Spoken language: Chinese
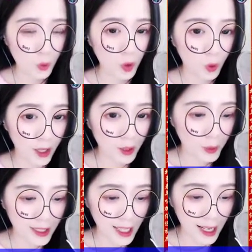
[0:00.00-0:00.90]
芷衡
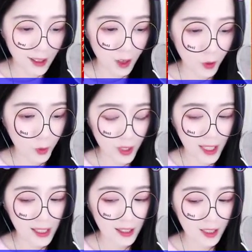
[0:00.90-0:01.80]
却回眸一笑，
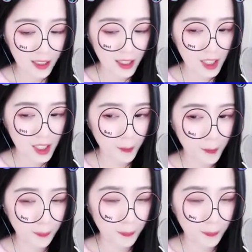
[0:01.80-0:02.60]
淡淡说